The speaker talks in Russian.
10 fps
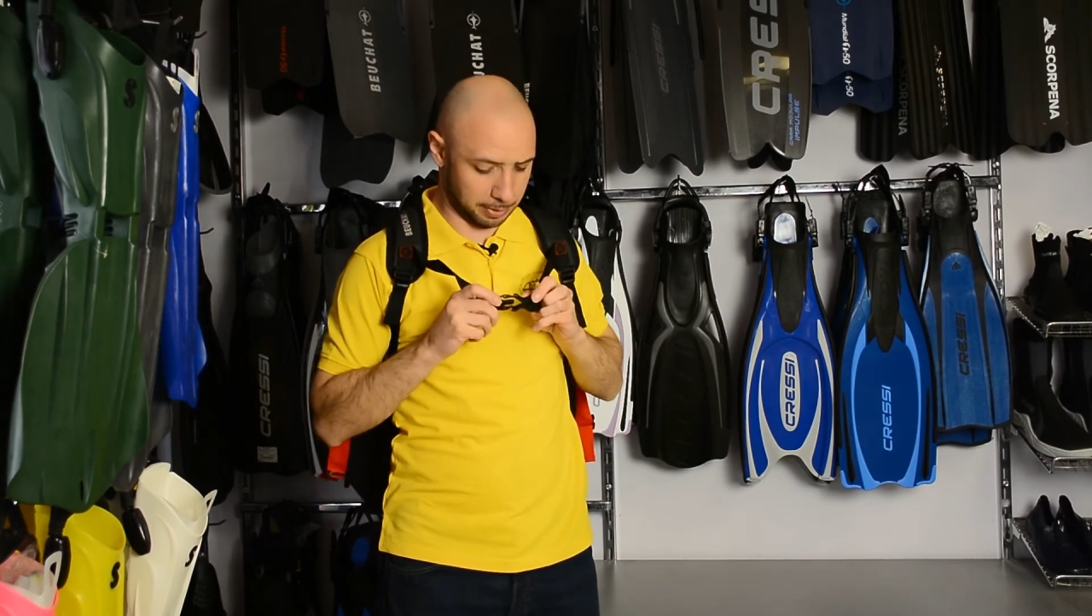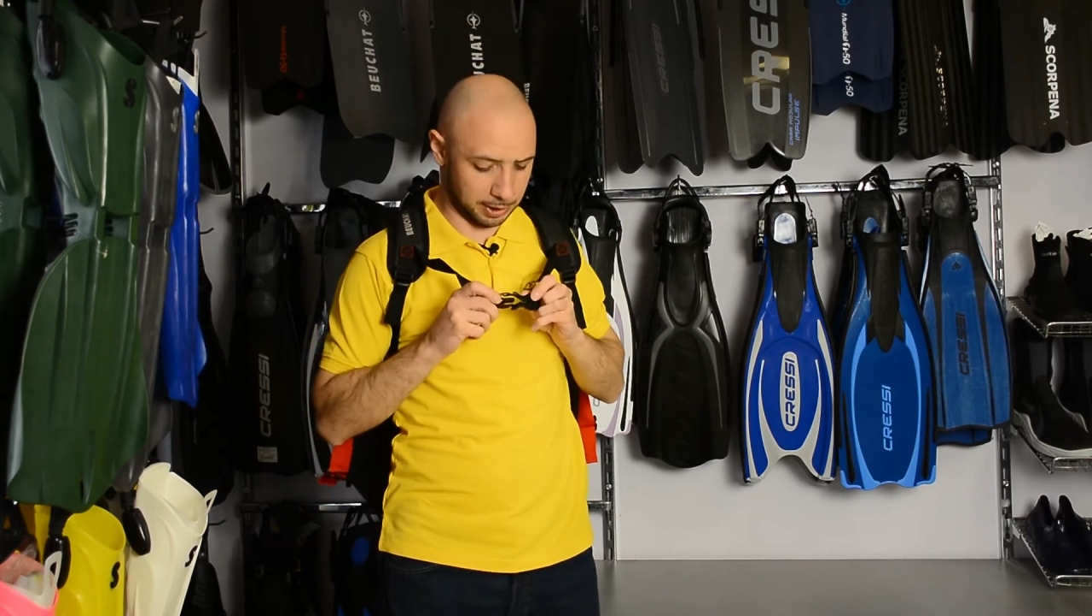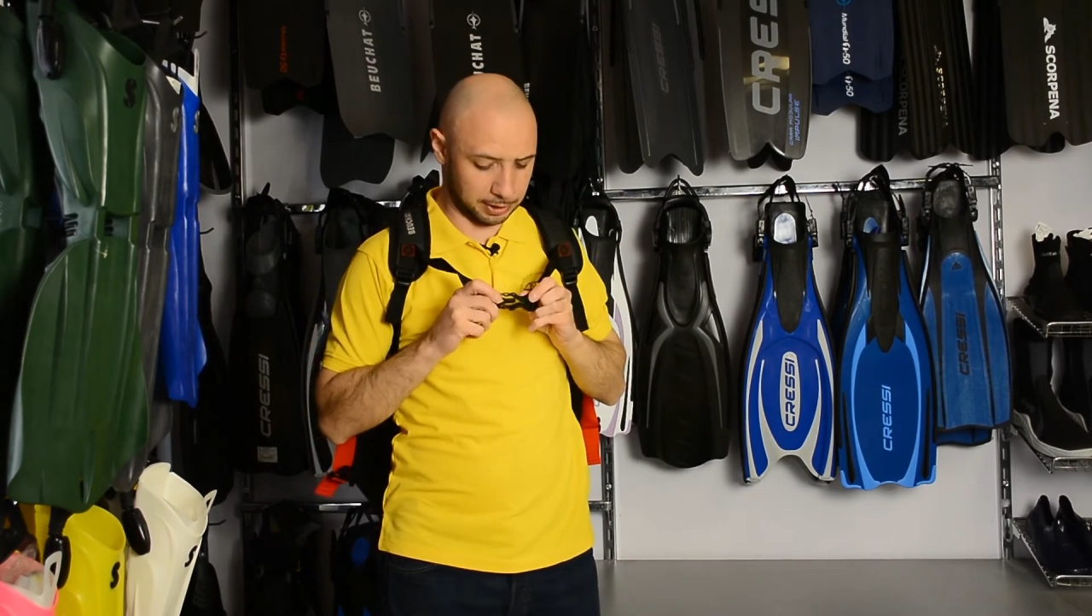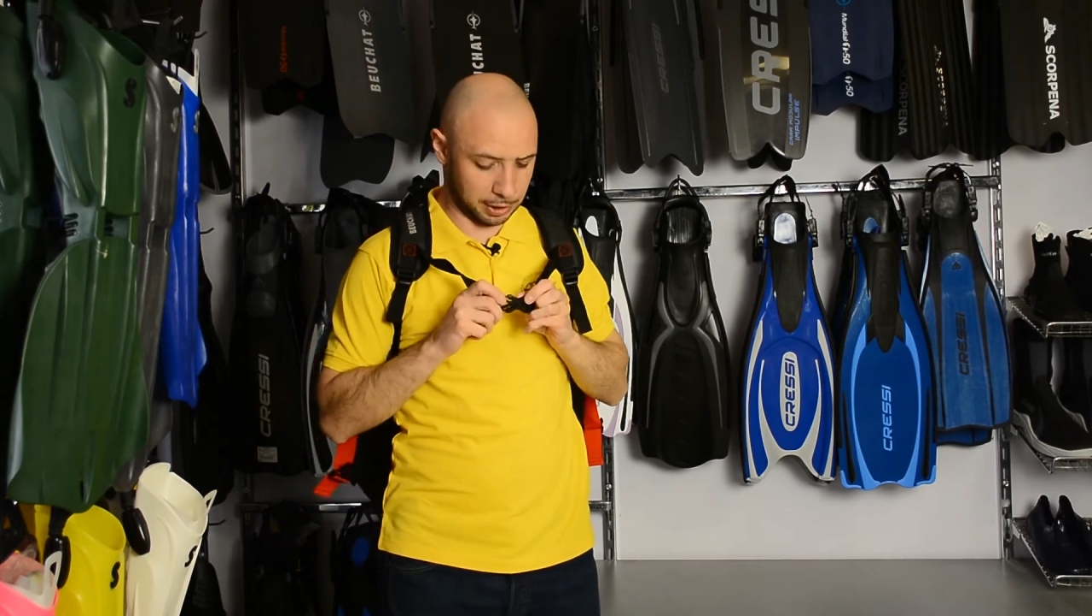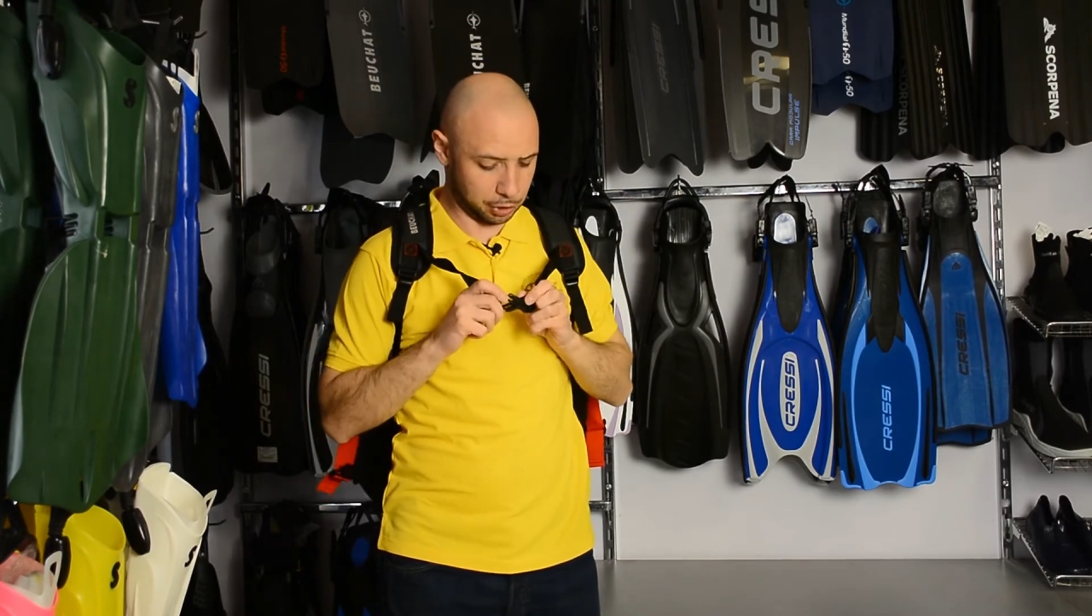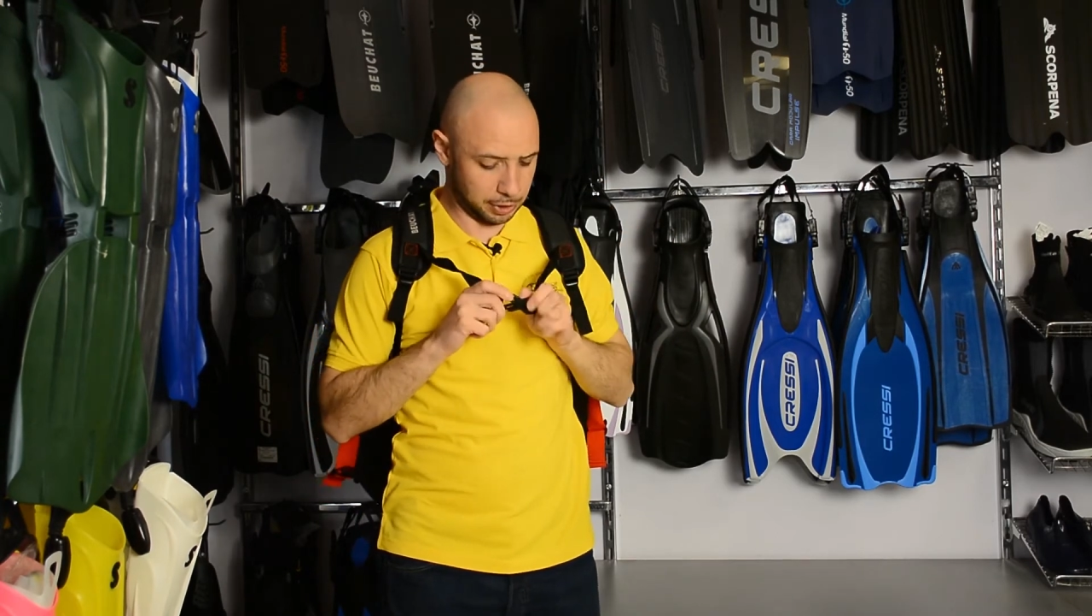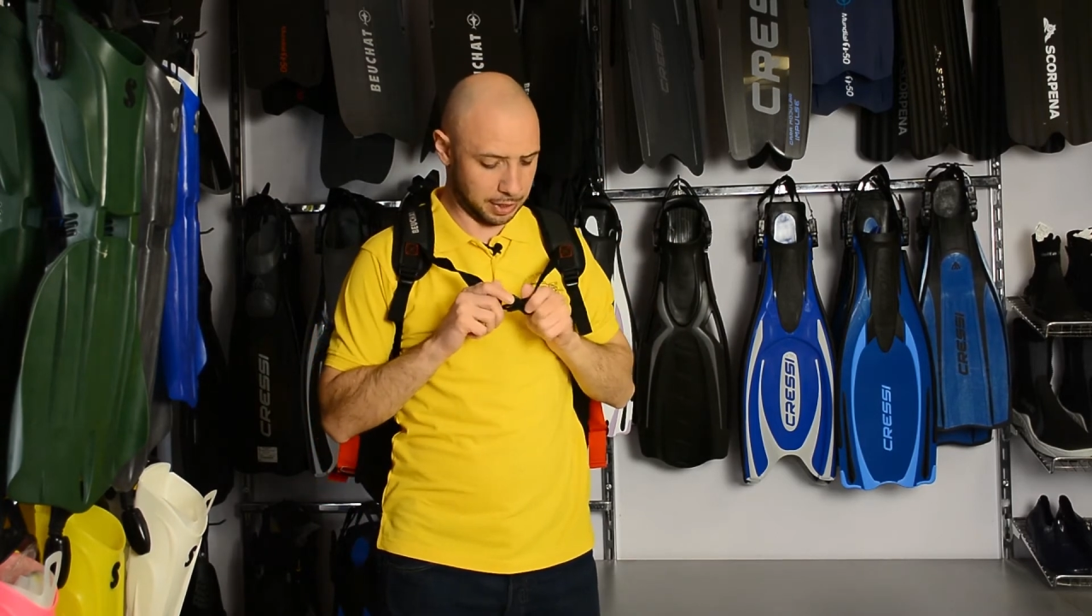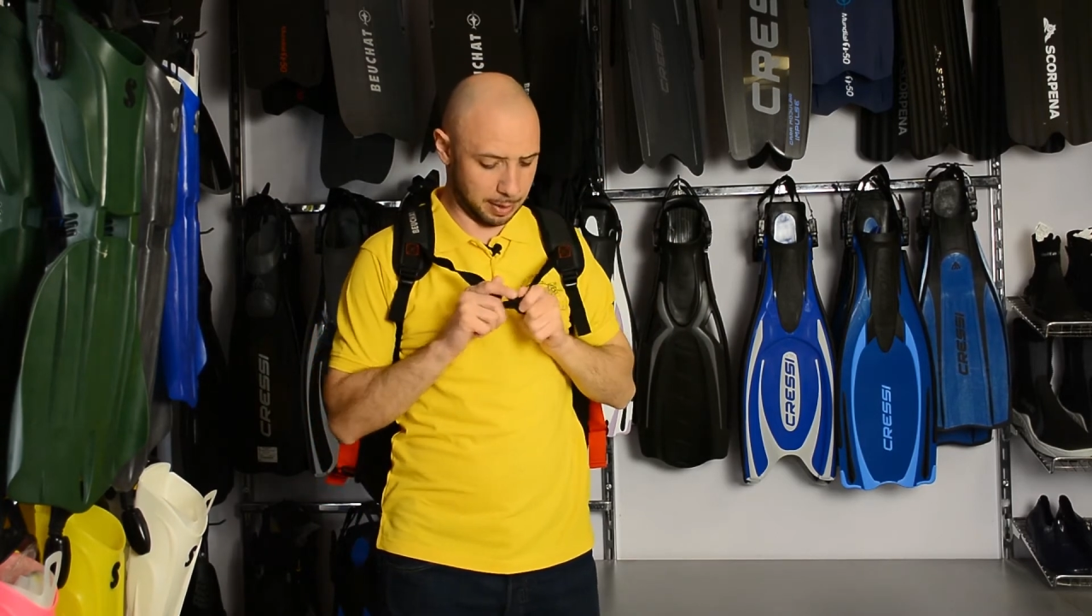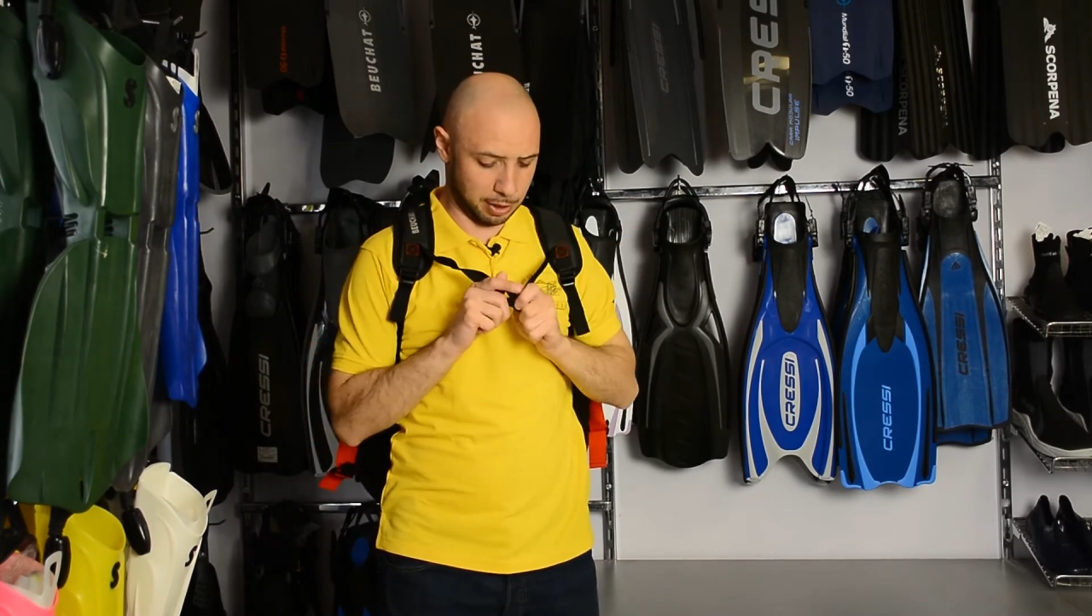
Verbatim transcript: предназначена для